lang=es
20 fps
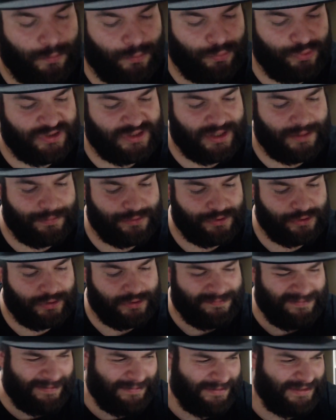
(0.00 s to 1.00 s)
Muchos de vosotros
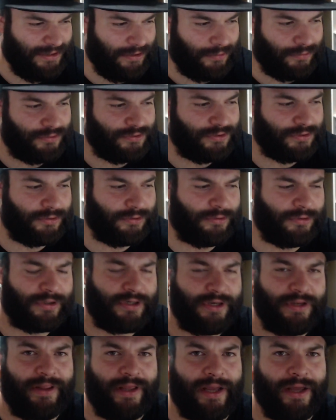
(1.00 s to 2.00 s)
me habéis incluso
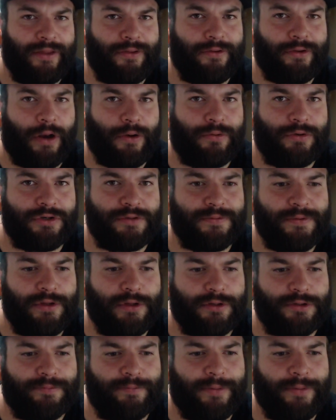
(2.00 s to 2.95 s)
criticado en algunos vídeos,